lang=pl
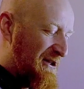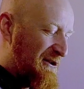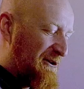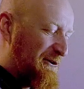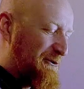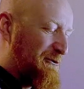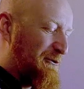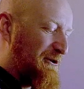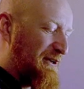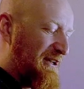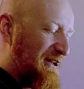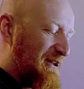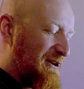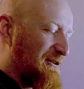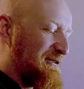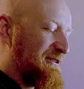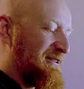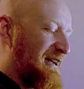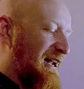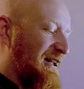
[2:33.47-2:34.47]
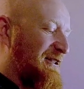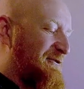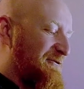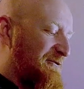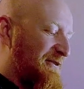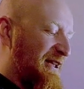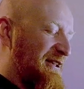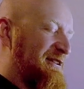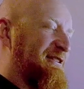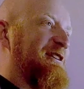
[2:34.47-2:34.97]
który
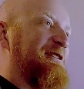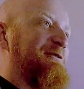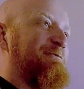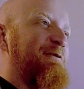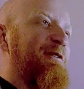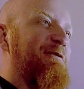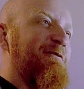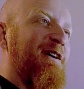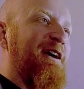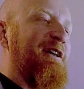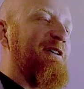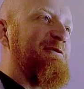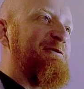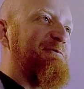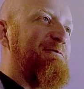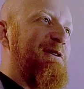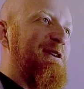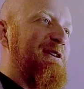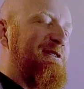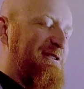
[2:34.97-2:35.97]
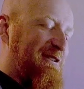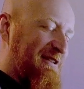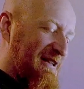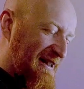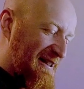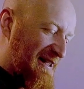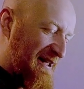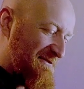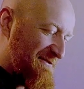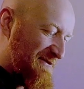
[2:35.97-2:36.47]
rozraduje się śpiewając pieśni
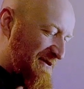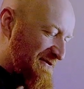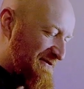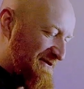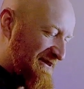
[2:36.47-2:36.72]
nade mną